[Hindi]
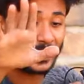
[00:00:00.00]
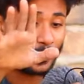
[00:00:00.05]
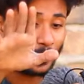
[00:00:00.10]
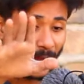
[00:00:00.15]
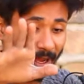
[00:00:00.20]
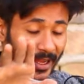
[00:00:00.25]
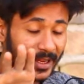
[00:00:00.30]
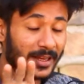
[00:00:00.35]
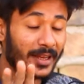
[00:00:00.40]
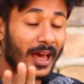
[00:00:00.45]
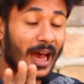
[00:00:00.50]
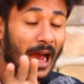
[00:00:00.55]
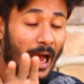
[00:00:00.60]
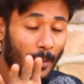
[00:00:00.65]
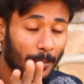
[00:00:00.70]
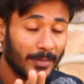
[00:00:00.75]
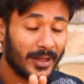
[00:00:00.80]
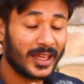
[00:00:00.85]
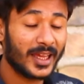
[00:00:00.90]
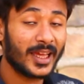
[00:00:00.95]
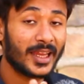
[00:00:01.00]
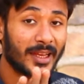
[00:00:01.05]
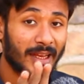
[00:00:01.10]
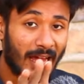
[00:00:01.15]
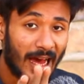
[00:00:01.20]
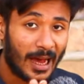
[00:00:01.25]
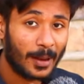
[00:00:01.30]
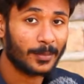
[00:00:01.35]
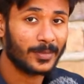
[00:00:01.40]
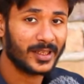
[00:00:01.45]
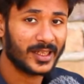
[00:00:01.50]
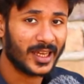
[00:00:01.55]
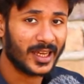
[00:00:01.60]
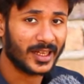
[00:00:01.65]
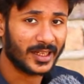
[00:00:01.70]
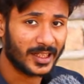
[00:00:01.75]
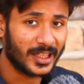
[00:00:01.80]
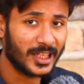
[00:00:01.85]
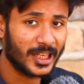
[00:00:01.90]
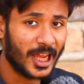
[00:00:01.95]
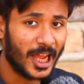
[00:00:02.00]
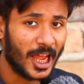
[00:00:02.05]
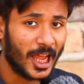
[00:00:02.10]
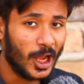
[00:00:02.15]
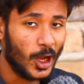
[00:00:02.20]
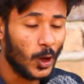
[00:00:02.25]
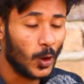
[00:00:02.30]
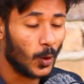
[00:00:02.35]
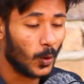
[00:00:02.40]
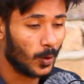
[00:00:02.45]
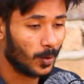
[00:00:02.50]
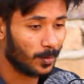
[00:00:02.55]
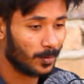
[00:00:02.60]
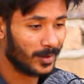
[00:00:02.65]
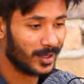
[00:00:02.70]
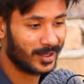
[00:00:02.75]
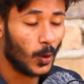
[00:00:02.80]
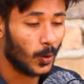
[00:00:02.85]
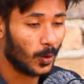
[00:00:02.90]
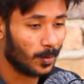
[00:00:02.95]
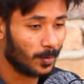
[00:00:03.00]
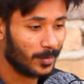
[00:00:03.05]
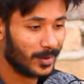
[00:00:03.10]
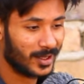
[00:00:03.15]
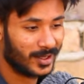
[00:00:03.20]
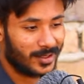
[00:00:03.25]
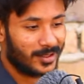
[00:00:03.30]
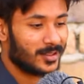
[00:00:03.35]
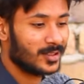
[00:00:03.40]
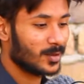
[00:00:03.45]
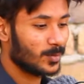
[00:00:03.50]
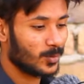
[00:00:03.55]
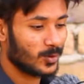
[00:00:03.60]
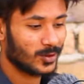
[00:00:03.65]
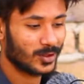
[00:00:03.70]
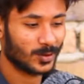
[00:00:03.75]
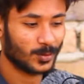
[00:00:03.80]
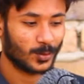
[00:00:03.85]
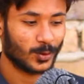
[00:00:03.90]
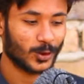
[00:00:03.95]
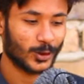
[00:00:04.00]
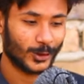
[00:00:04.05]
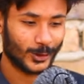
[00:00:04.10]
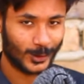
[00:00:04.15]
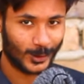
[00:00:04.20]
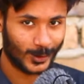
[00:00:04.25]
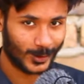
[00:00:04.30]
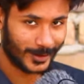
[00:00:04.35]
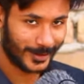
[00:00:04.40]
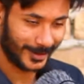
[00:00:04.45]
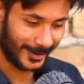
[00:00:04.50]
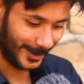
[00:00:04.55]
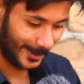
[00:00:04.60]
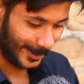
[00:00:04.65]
हाँ भाई नाम ही है नाम ही है ठीक है और हाँ मैं ना समोसे को शौक से